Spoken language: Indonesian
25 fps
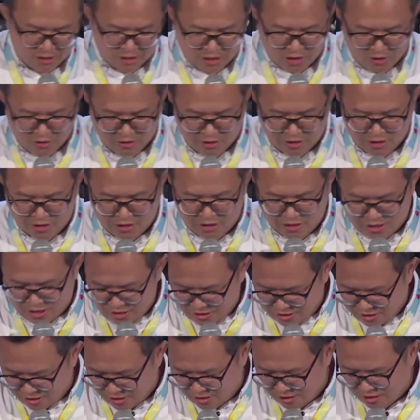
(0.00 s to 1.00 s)
tahun ini
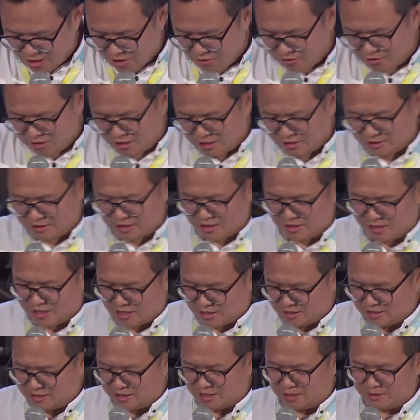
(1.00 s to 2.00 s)
adalah tahun yang
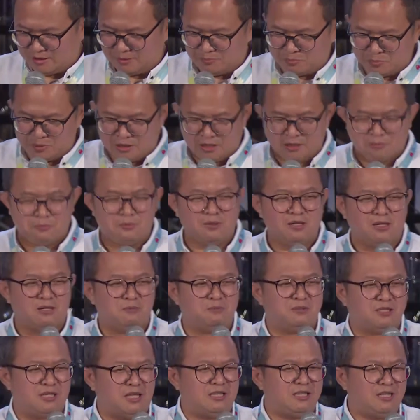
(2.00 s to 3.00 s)
terdahsyat benar-benar
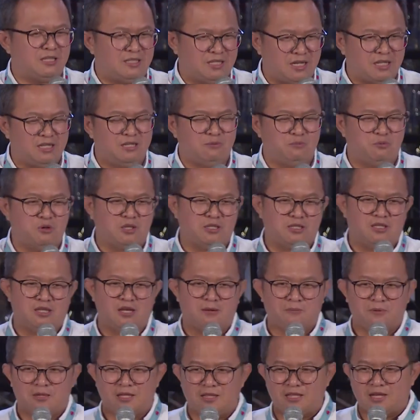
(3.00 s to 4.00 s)
bisa terjadi buat
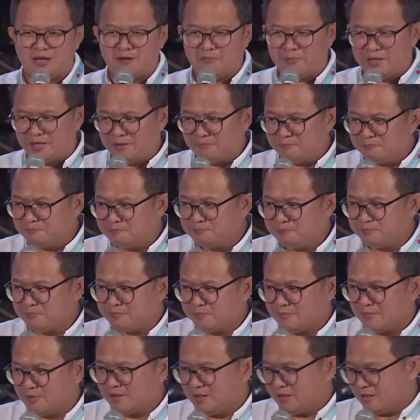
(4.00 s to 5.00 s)
setiap kita. Amin.
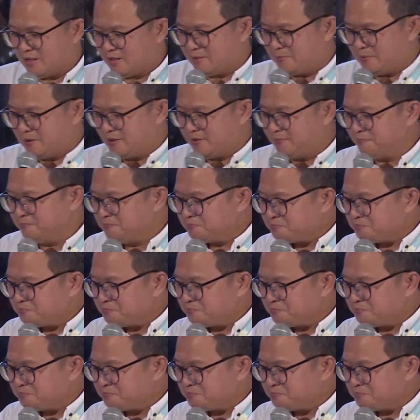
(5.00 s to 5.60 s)
Amin.